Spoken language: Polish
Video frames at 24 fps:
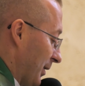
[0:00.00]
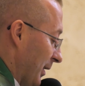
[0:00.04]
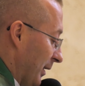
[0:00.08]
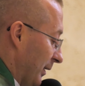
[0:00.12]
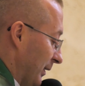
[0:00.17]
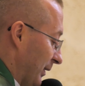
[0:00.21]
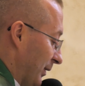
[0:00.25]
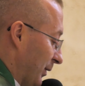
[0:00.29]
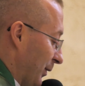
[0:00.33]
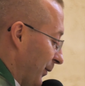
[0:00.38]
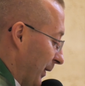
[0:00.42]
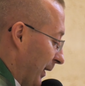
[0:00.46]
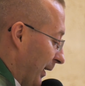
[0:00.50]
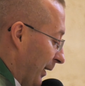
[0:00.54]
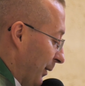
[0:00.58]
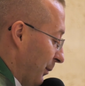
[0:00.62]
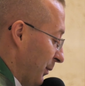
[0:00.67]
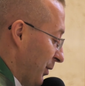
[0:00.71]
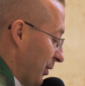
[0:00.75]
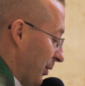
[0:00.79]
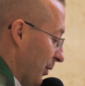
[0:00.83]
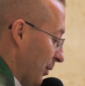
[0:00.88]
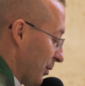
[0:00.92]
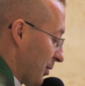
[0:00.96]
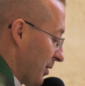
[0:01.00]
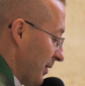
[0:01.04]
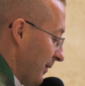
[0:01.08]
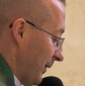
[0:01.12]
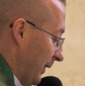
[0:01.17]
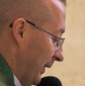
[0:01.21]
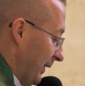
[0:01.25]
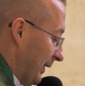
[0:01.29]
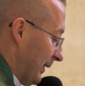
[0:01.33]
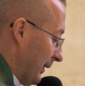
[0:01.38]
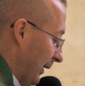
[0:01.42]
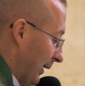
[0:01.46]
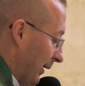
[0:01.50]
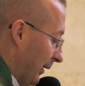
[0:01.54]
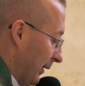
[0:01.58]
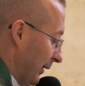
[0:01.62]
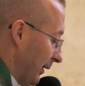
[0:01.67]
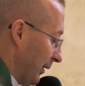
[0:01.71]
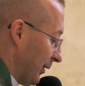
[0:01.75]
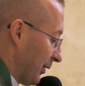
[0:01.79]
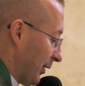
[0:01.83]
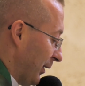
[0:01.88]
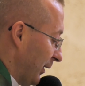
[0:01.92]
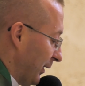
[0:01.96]
często wydają się oczywiste,
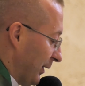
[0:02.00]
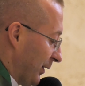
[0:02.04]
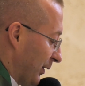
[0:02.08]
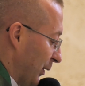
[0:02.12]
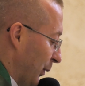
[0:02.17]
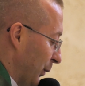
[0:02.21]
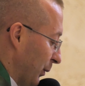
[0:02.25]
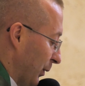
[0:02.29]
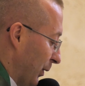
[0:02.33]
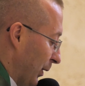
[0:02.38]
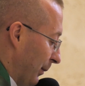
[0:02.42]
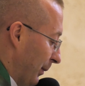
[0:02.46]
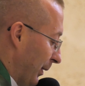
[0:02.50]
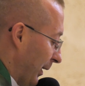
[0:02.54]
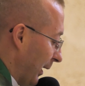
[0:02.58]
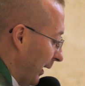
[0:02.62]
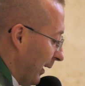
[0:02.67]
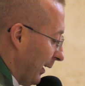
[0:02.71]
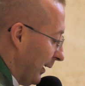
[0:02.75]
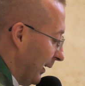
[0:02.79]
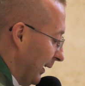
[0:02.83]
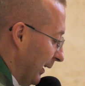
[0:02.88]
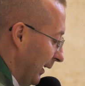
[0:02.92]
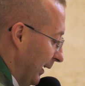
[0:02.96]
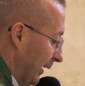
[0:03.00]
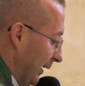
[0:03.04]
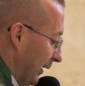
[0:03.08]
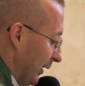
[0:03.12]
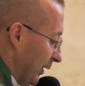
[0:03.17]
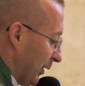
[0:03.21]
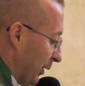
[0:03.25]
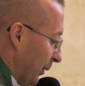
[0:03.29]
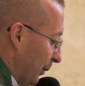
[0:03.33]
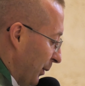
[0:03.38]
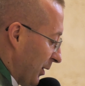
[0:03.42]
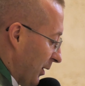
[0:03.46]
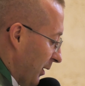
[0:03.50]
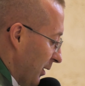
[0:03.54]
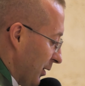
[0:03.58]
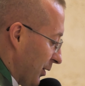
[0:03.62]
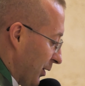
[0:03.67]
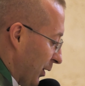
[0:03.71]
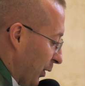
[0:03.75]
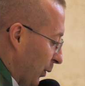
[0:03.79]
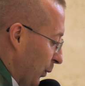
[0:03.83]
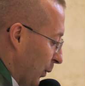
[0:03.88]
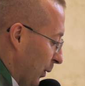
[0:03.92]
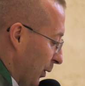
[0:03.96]
ale jeżeli są dobre, to
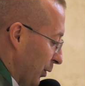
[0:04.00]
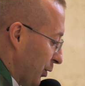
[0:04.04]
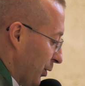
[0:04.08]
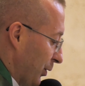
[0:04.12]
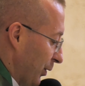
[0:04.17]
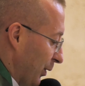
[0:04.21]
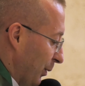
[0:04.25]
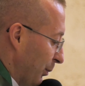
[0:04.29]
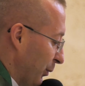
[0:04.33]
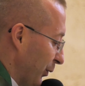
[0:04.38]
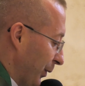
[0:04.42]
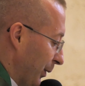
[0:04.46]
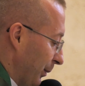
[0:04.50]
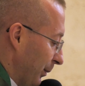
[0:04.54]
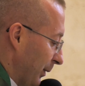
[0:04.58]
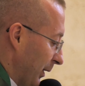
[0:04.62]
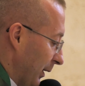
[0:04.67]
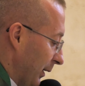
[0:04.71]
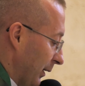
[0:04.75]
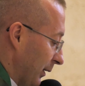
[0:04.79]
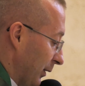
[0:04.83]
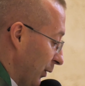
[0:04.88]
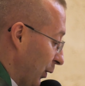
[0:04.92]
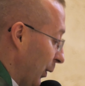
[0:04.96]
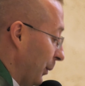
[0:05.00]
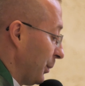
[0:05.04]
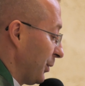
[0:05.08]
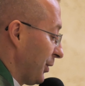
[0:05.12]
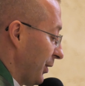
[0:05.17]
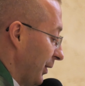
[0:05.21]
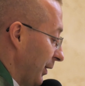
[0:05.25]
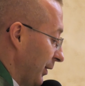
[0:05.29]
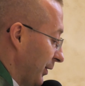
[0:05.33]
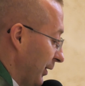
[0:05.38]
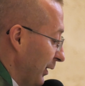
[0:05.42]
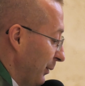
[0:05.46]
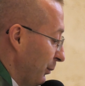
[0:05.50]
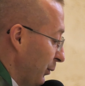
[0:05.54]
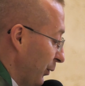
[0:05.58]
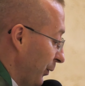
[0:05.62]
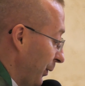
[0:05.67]
myślę, że głośno mówimy. Dobrze, jeżeli